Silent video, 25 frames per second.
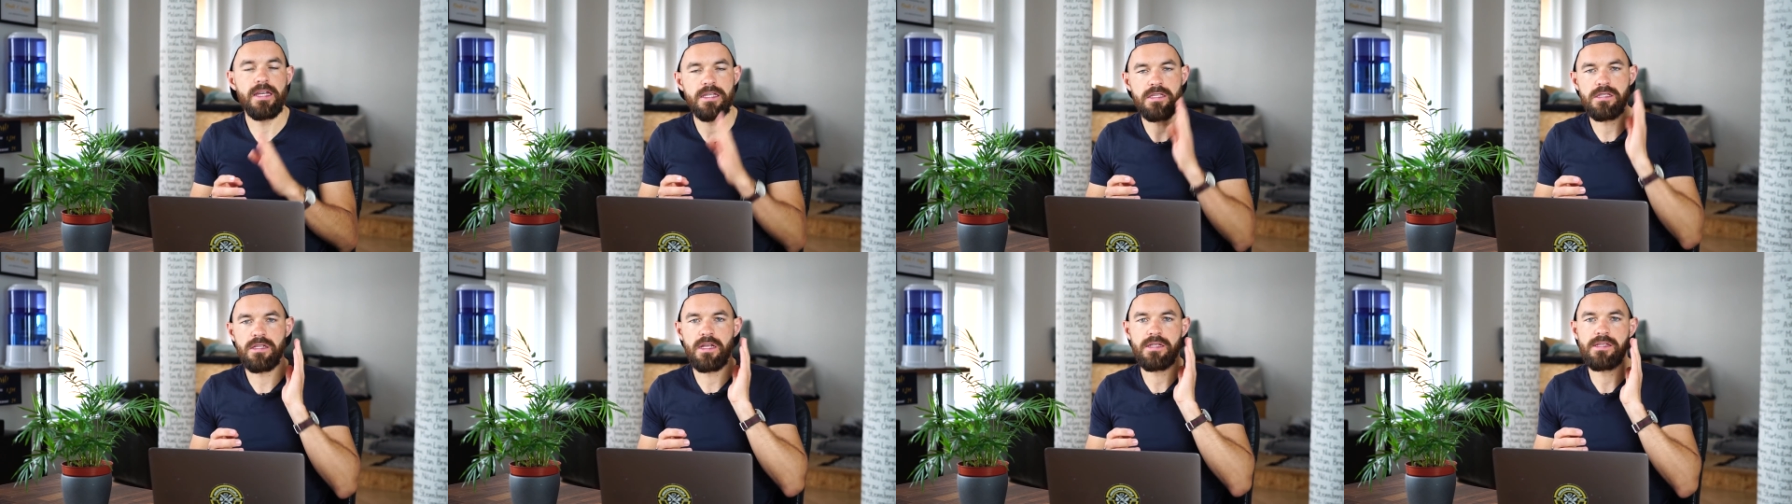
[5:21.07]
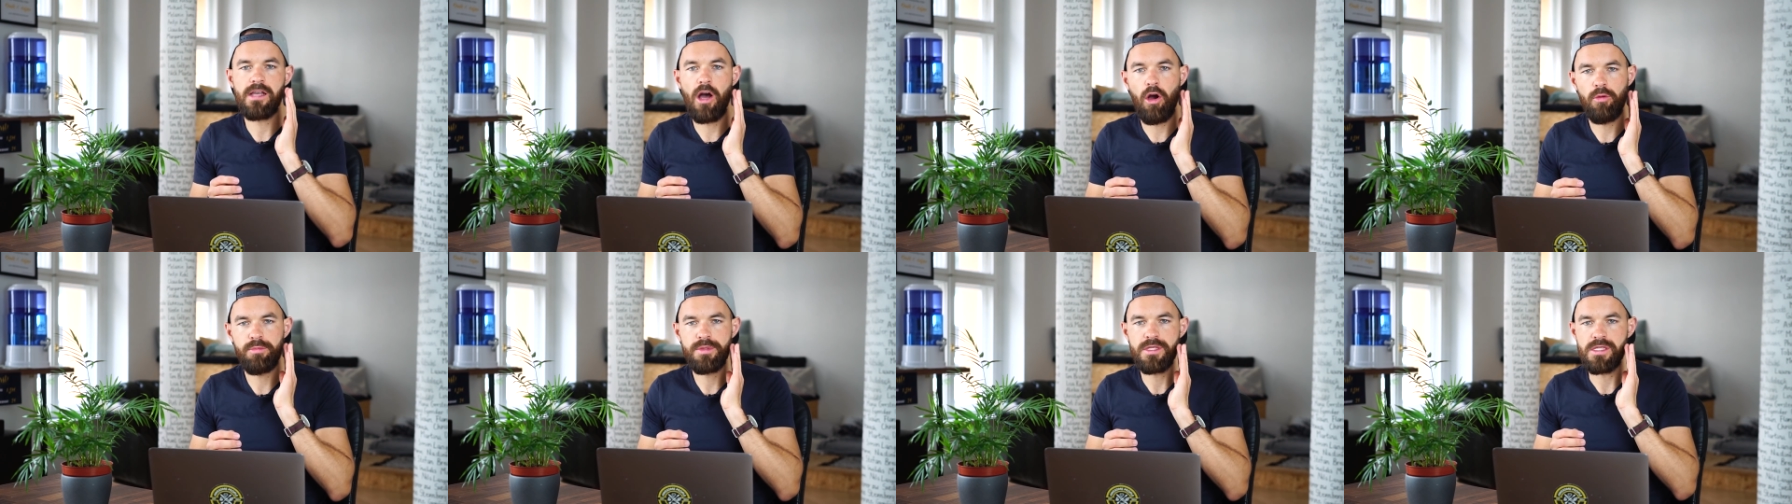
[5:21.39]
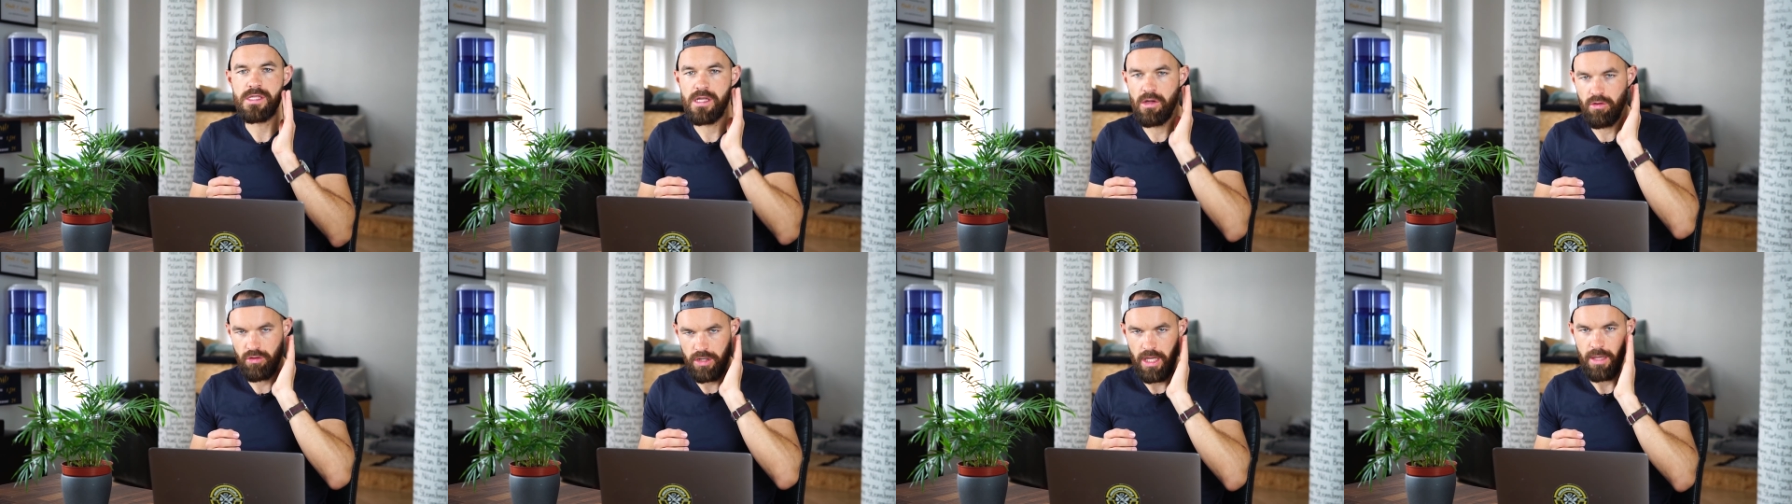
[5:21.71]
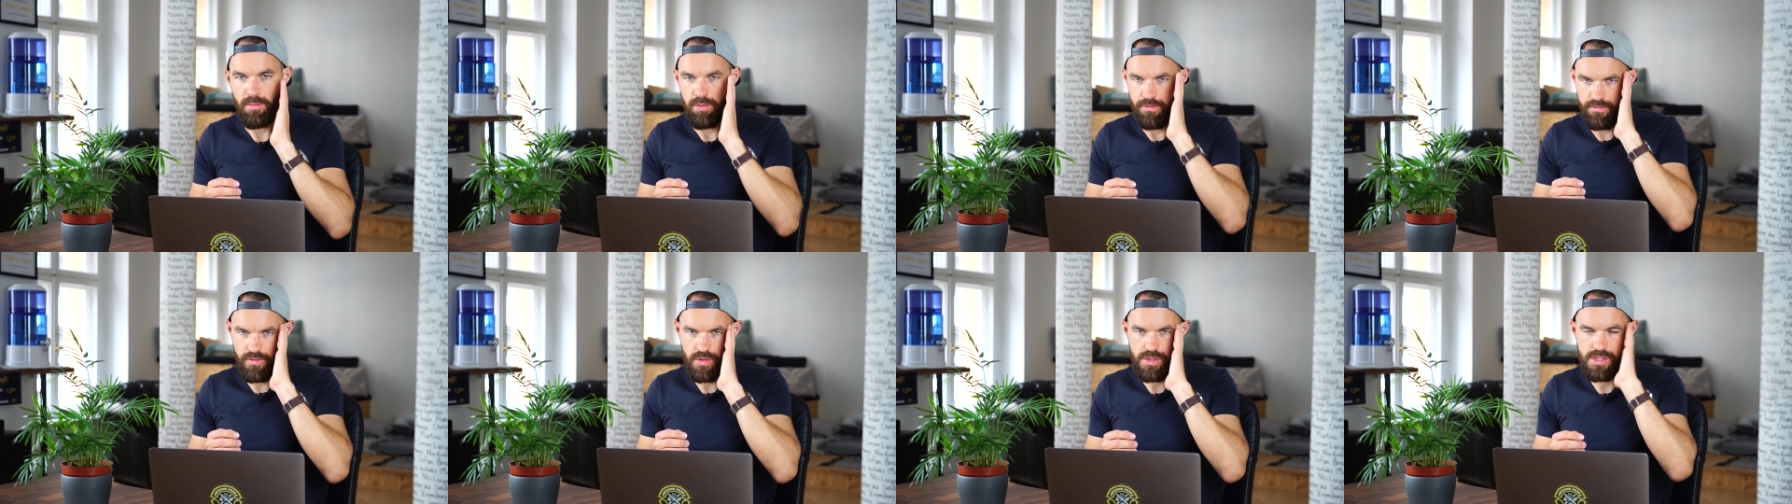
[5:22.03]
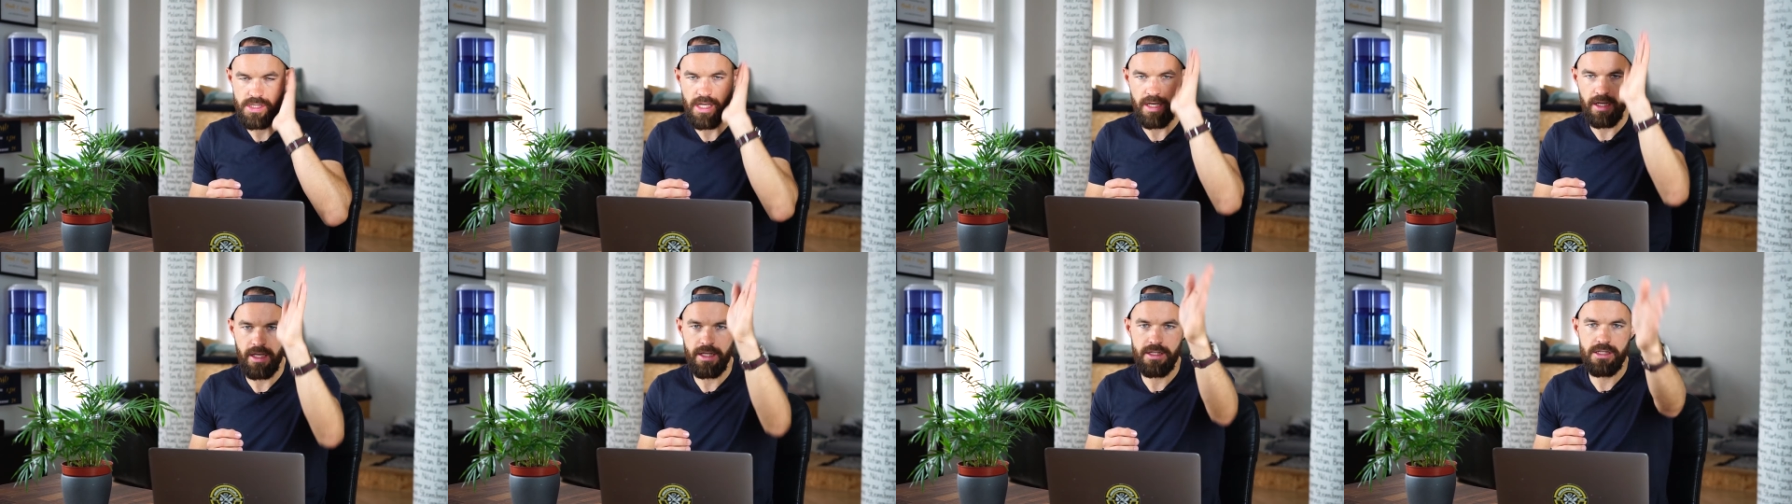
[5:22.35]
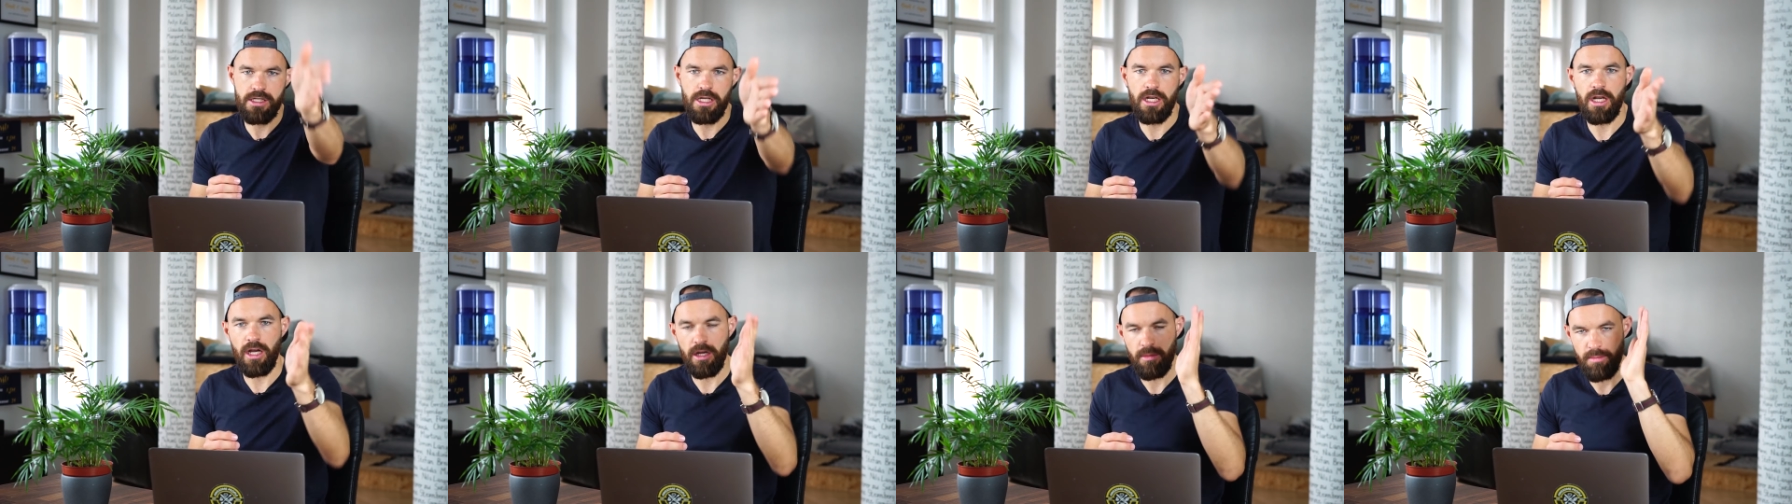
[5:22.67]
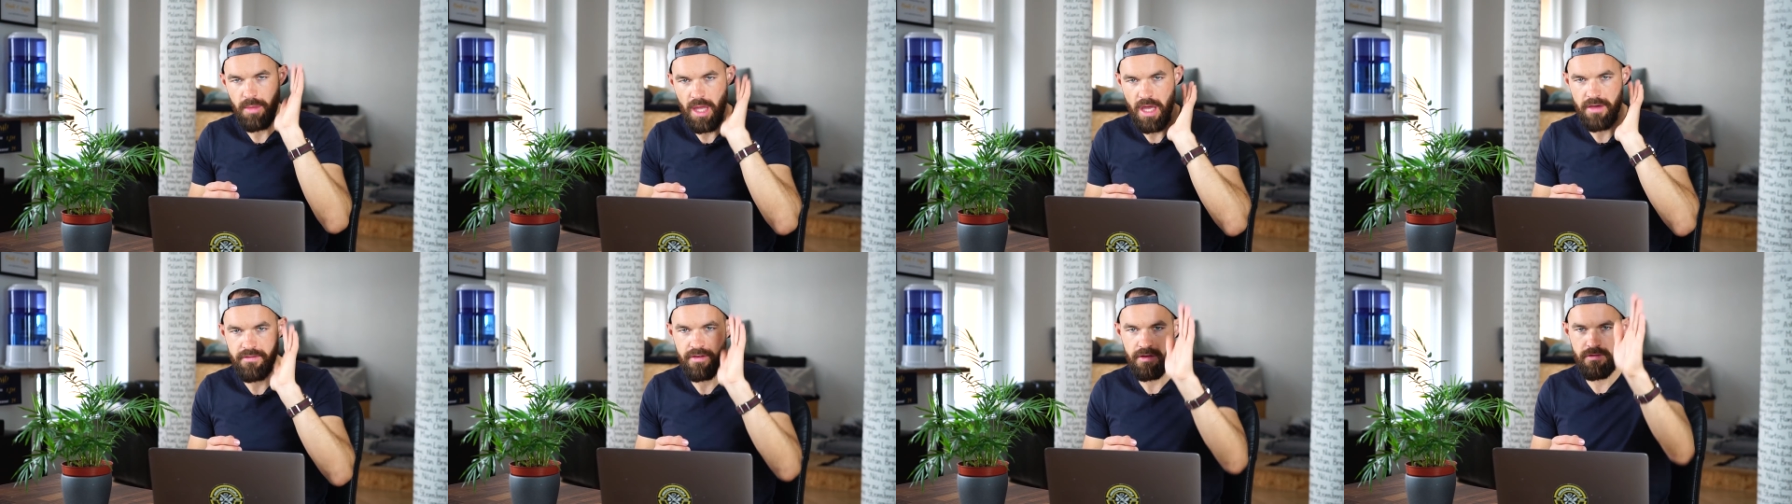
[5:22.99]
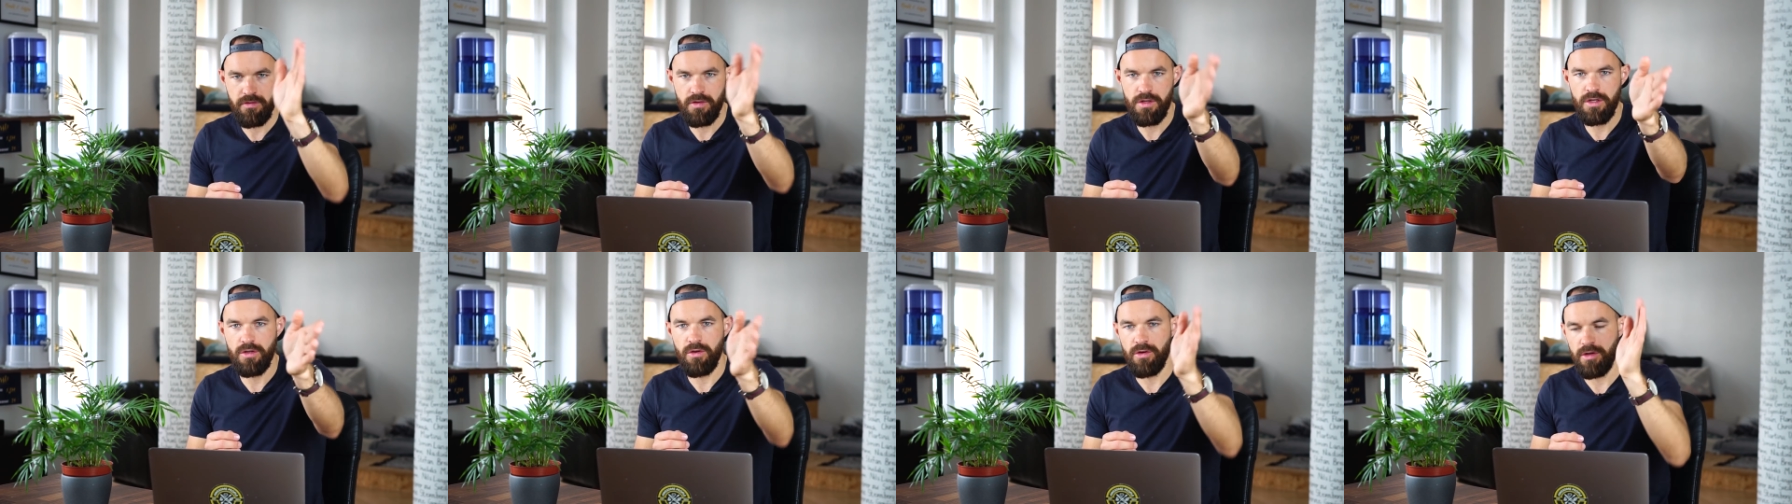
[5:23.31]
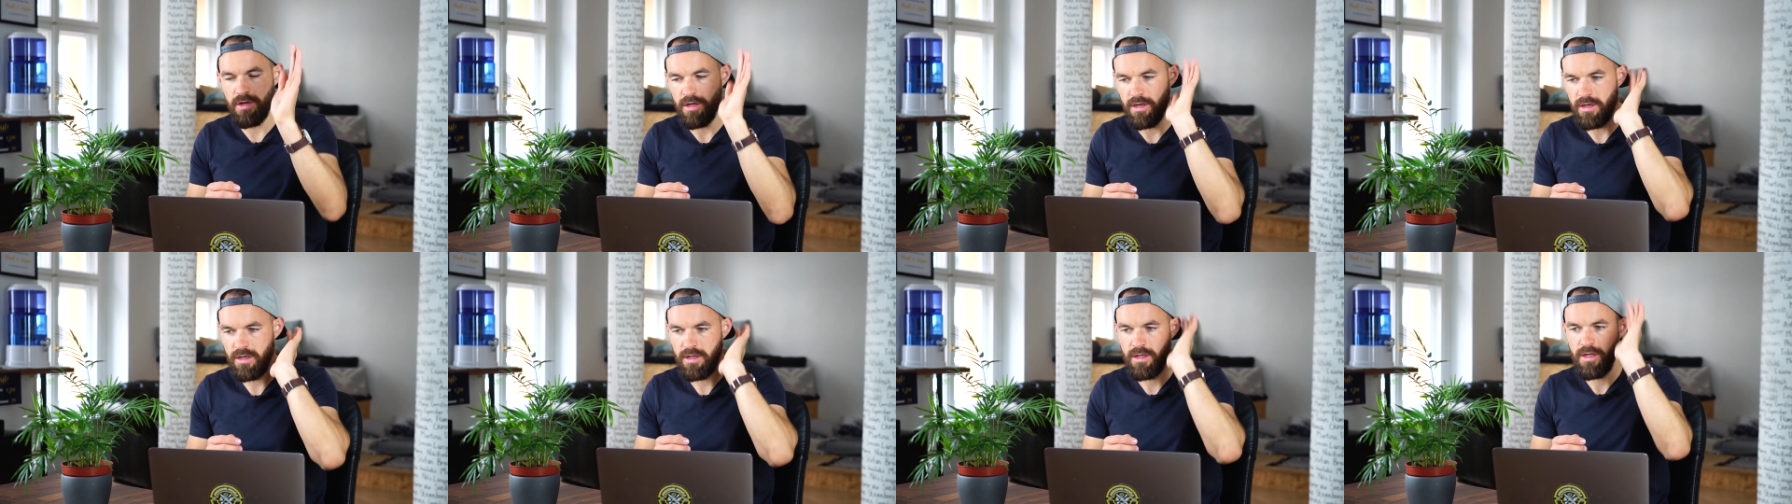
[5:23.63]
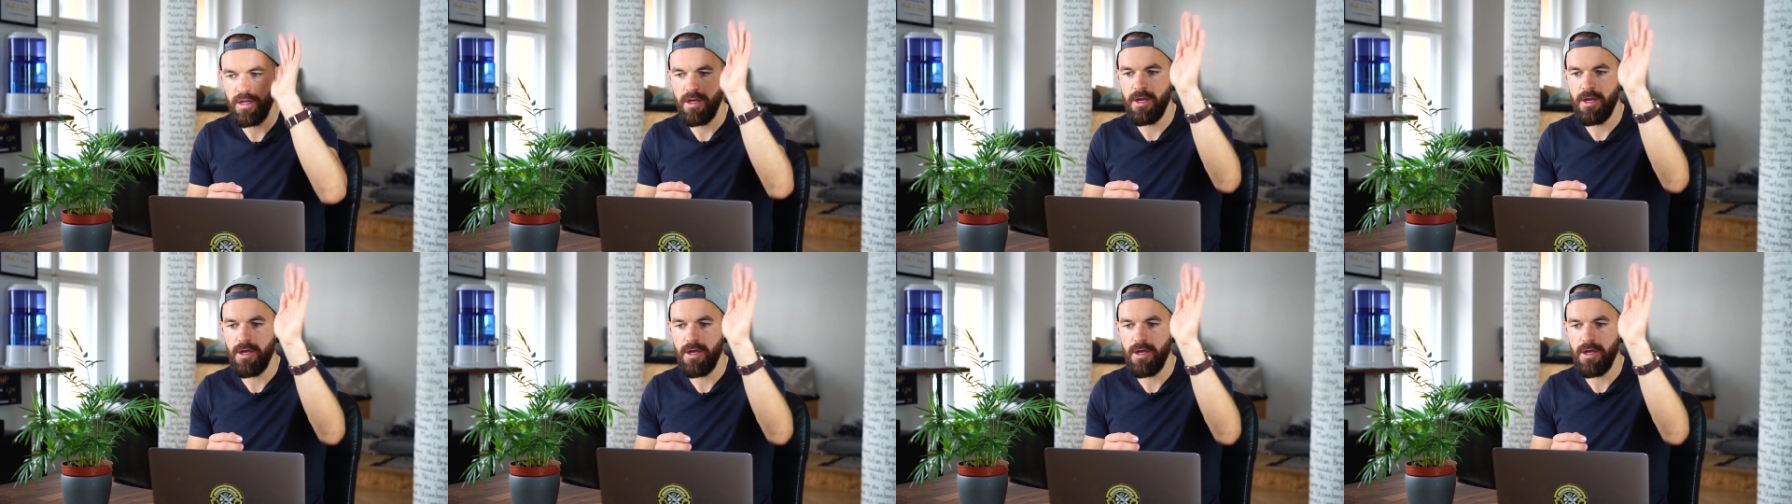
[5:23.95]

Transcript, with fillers: Das ist das Hauptziel. Okay, Bewusstsein rennt hier lang. Mehrwert für die Kunden.